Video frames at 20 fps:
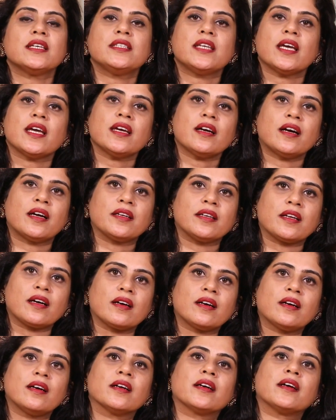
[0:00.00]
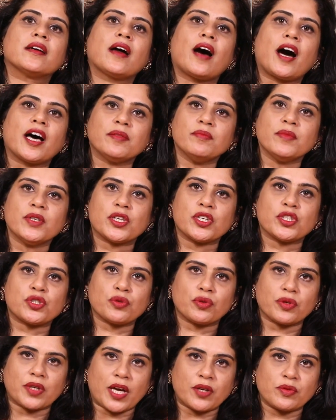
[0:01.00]
यह अंडा अगर आदमी के
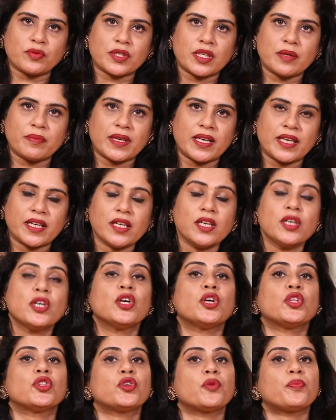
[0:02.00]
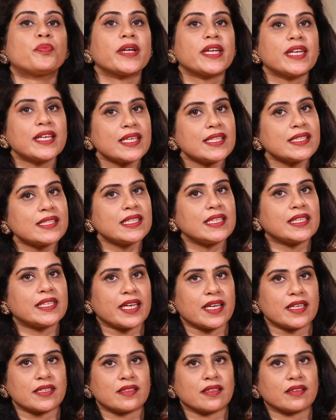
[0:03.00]
शुक्राणु से मिले तो प्रेगनेंसी
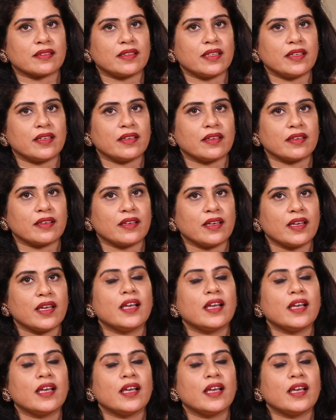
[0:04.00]
ठहर सकती है